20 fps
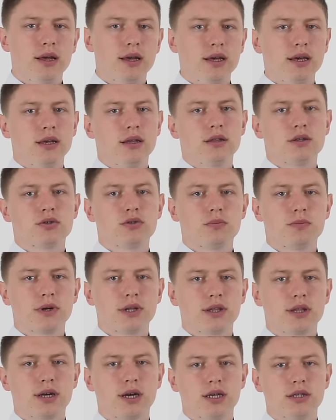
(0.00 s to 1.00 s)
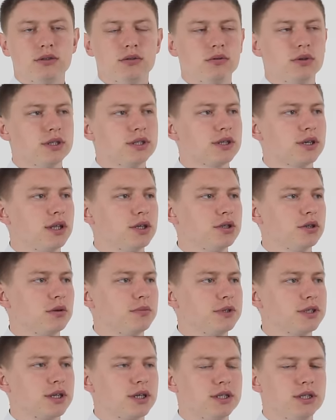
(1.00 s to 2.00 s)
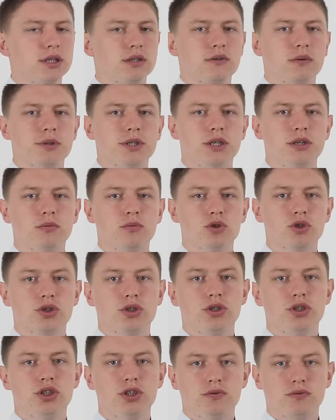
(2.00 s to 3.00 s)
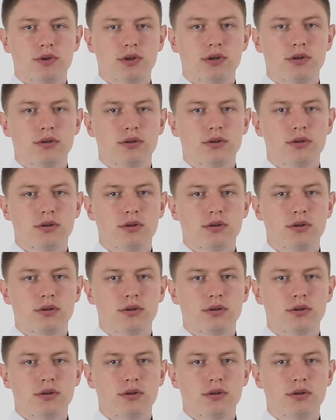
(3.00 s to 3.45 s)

И наступает такая ситуация, когда человек без корсета вообще не может ничего.